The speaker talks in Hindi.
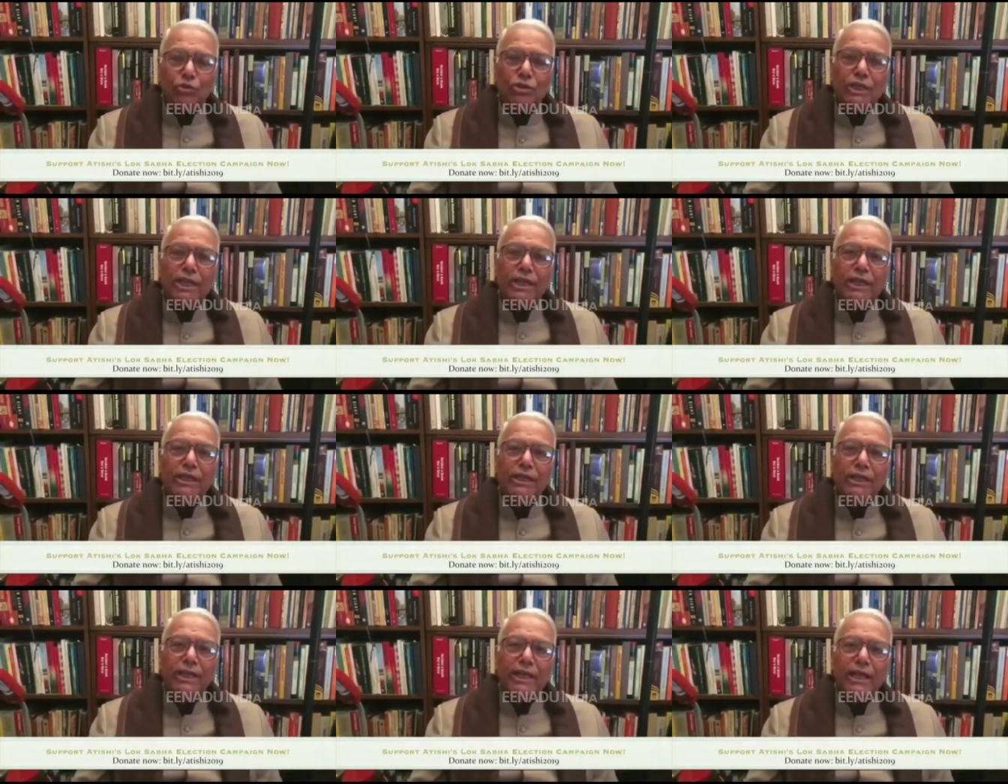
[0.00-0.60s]

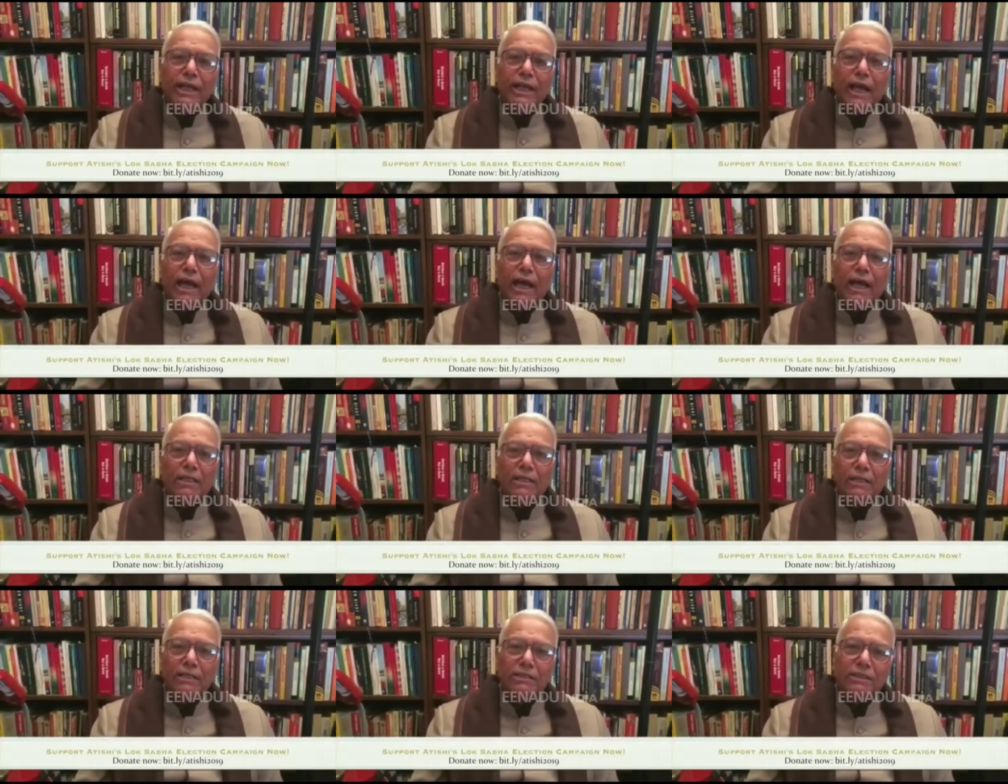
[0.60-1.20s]
उसके
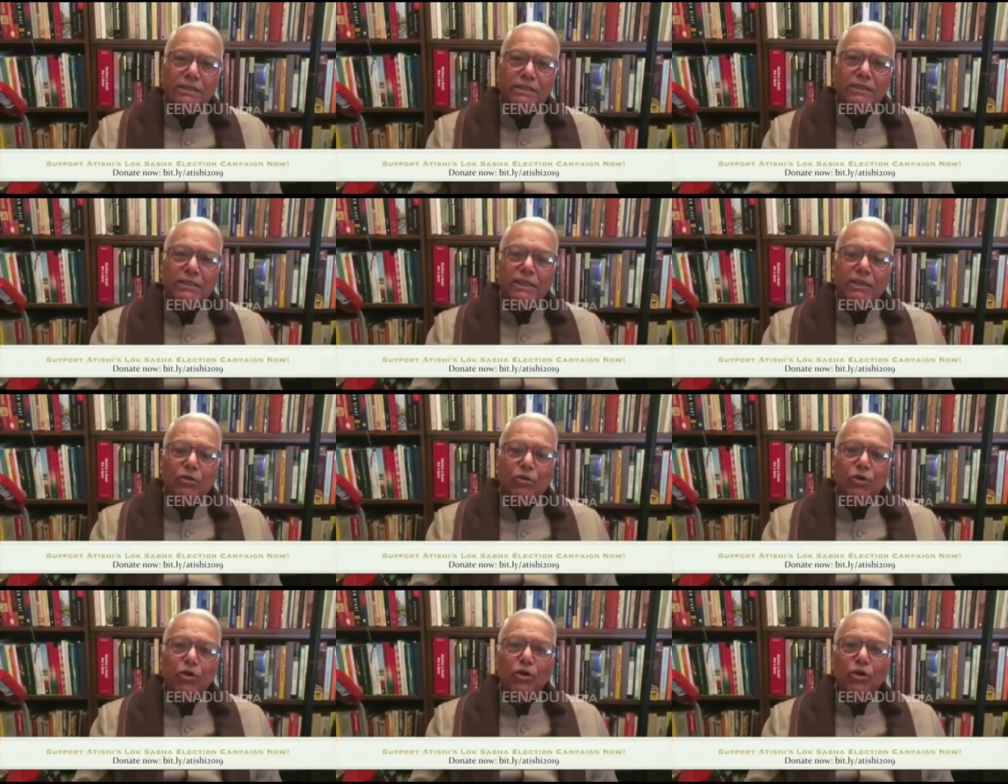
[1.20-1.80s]
लिए आतिशी
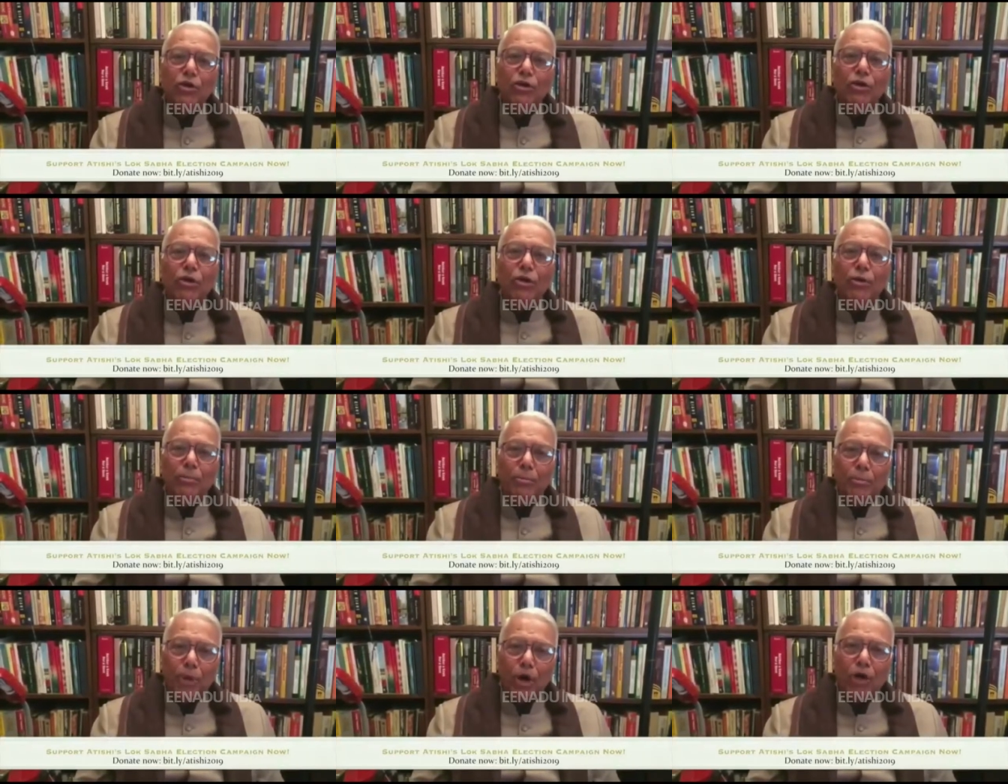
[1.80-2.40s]
जी को
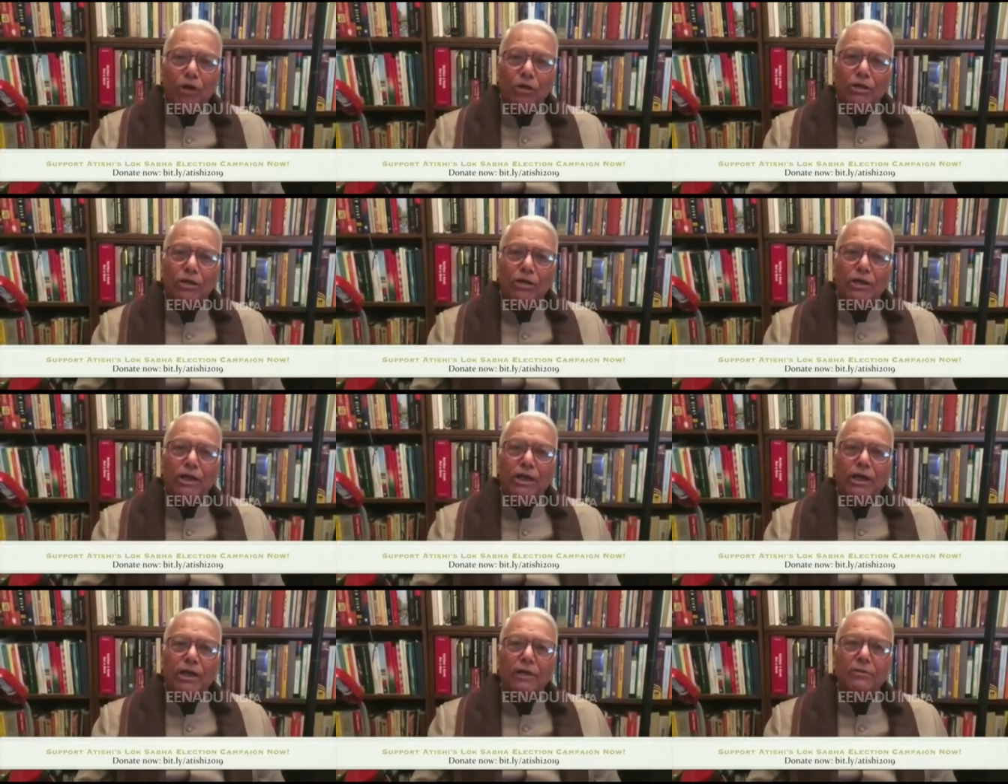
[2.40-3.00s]

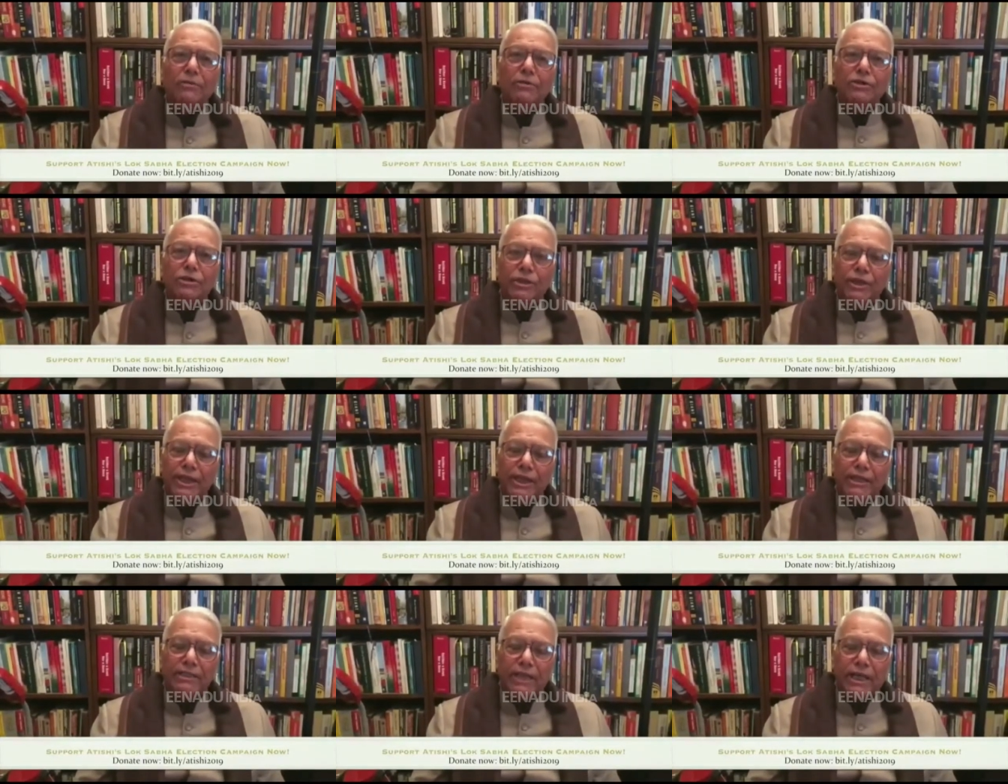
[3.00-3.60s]
बहुत
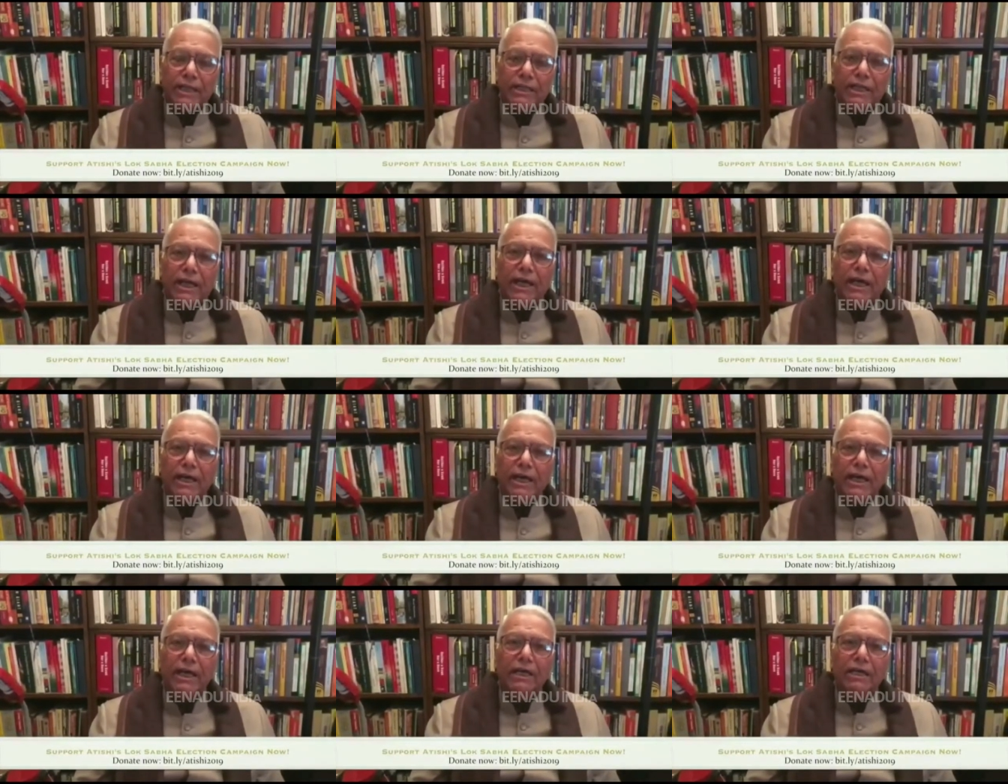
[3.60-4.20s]
श्रेय
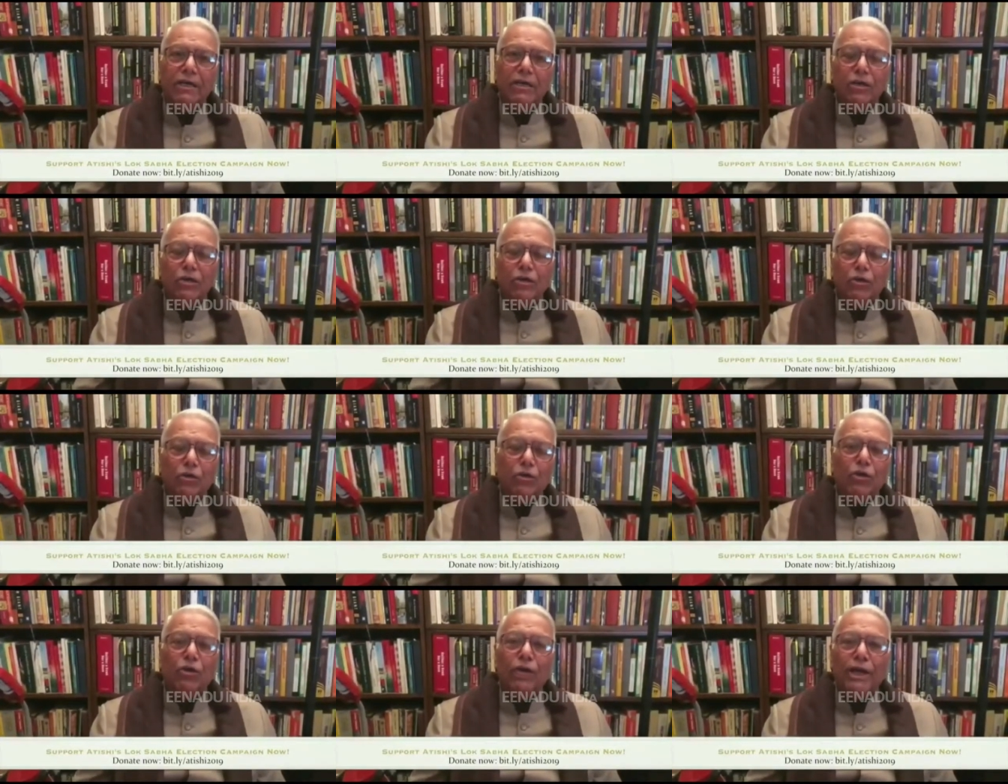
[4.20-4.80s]
जाता है
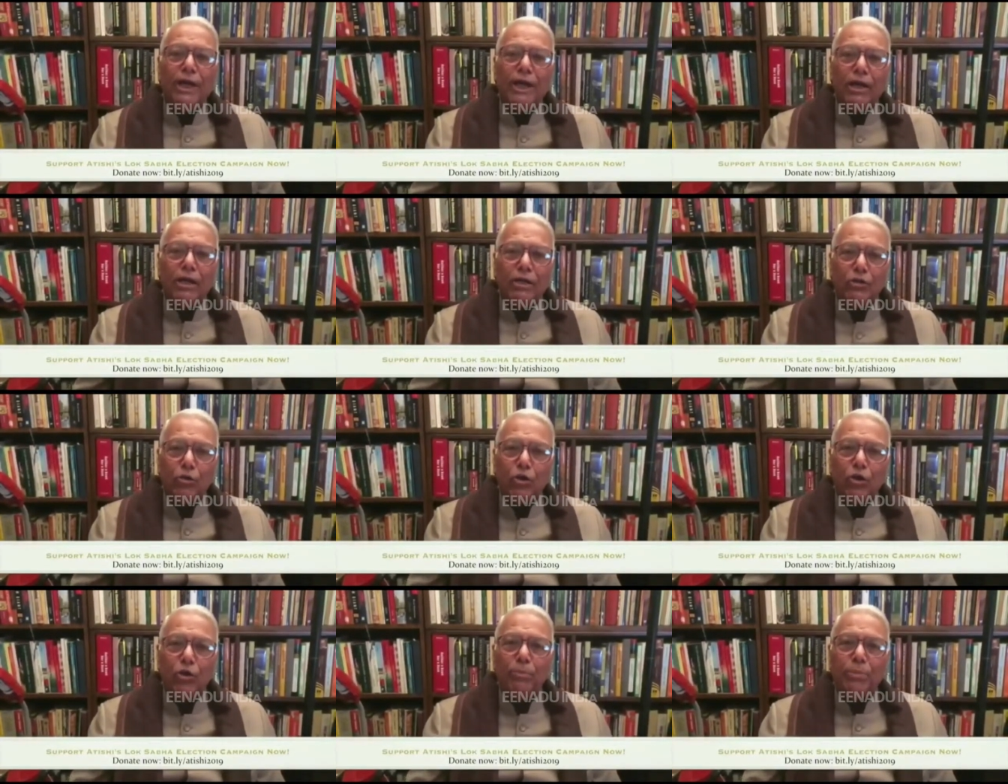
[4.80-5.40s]
उन्होंने
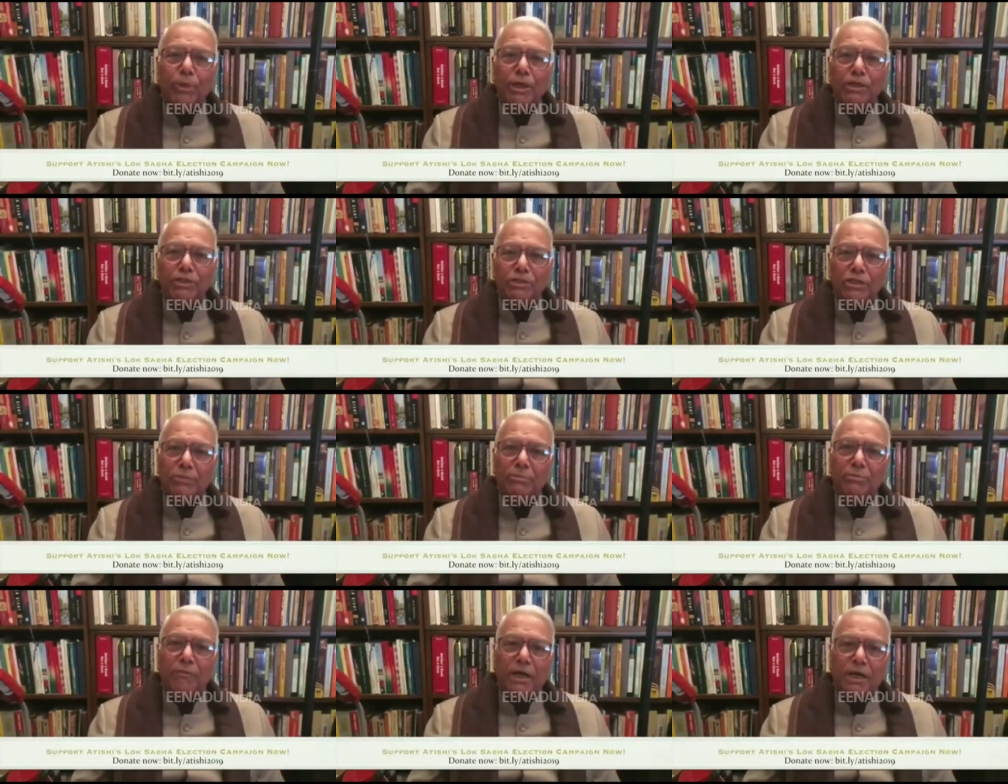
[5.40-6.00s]
कठोर
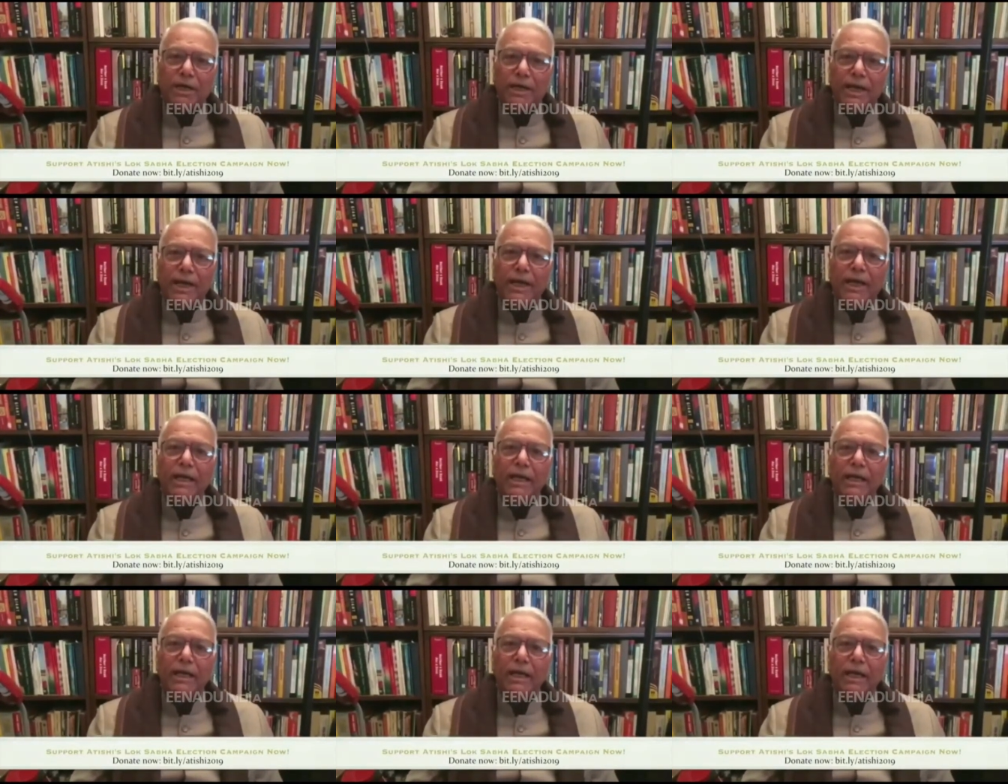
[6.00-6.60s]
परिश्रम
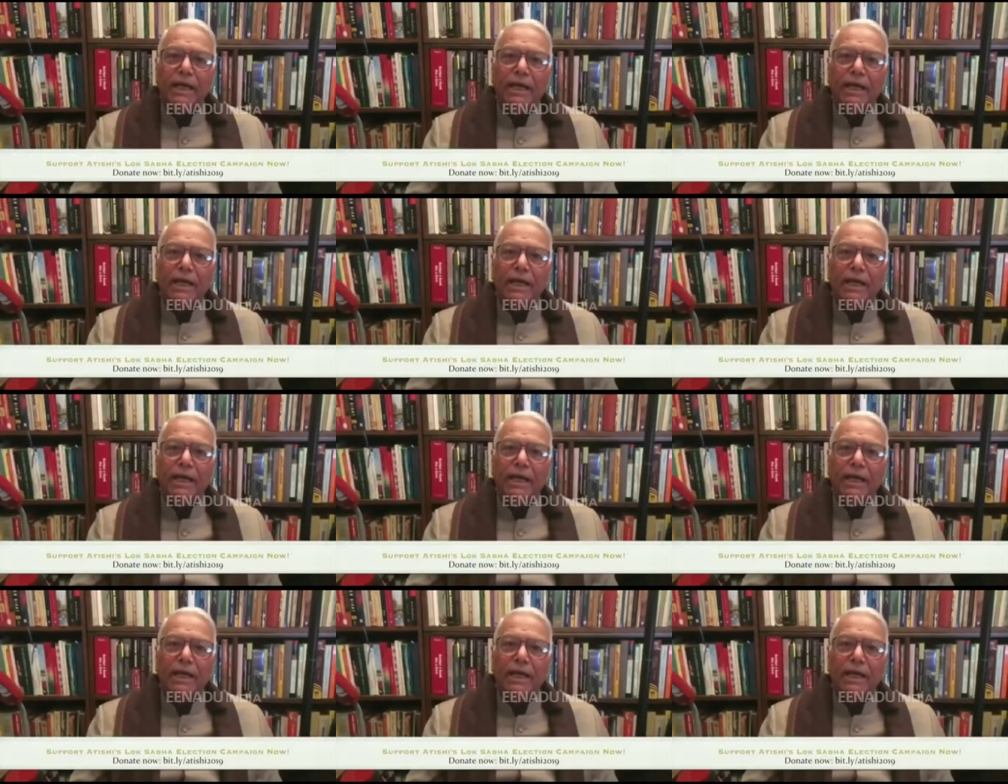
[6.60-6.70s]
करके